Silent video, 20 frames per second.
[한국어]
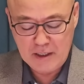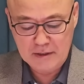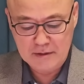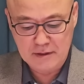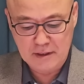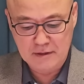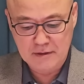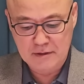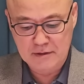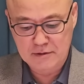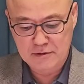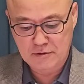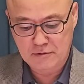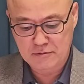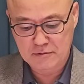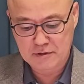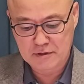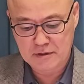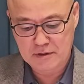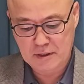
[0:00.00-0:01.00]
내년
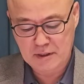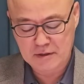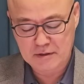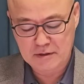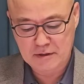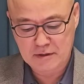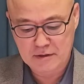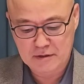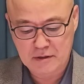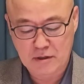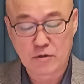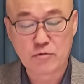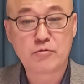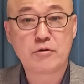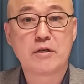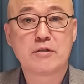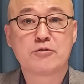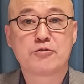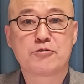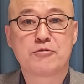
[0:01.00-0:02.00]
총선에서
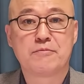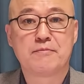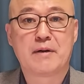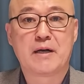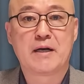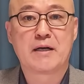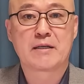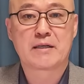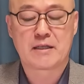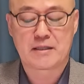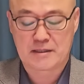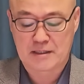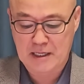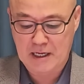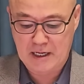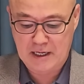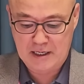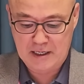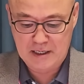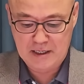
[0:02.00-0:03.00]
서울에
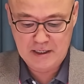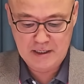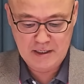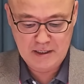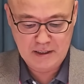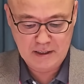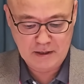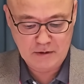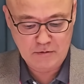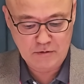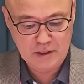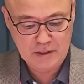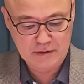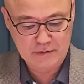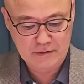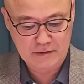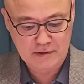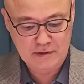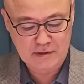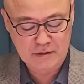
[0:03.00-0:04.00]
출마하겠다라고
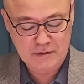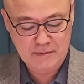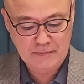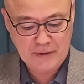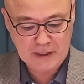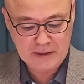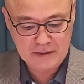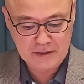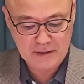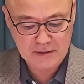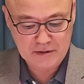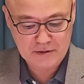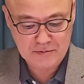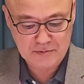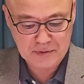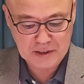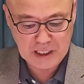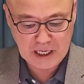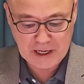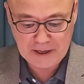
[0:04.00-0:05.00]
하는 뜻을
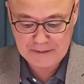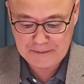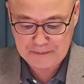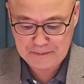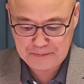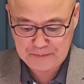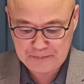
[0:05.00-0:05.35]
밝혔습니다.